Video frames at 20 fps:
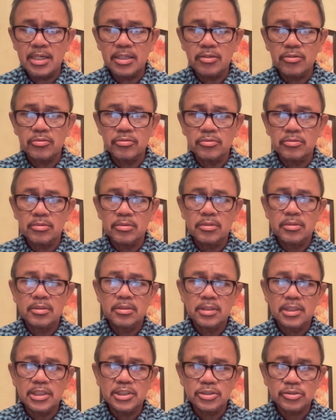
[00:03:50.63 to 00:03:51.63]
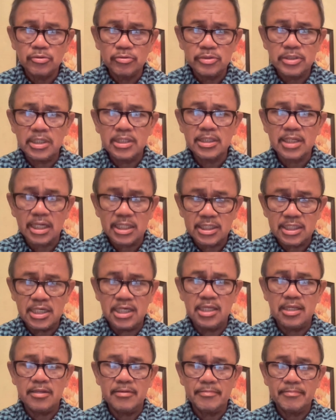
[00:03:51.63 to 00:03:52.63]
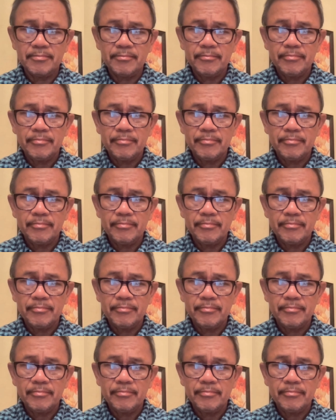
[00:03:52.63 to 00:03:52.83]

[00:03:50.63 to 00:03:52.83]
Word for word: yung student canteen.